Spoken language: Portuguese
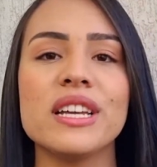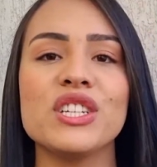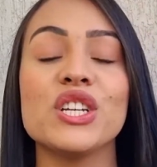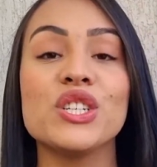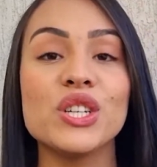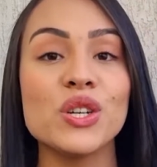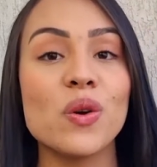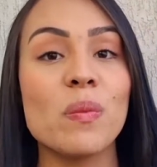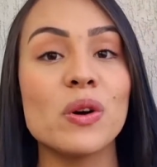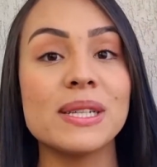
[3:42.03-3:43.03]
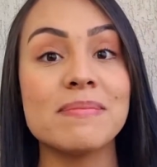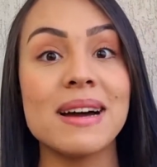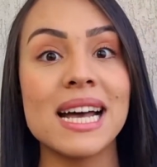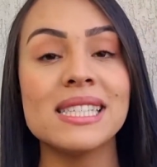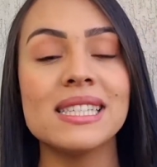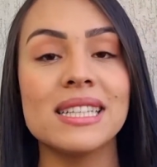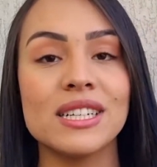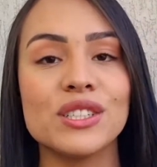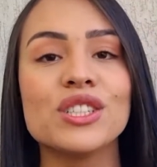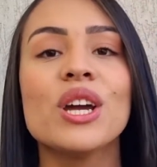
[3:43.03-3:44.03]
né, gente? Incomoda
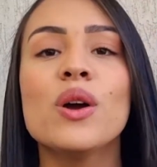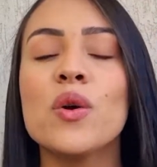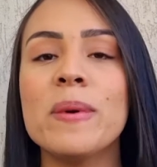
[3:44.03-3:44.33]
bastante.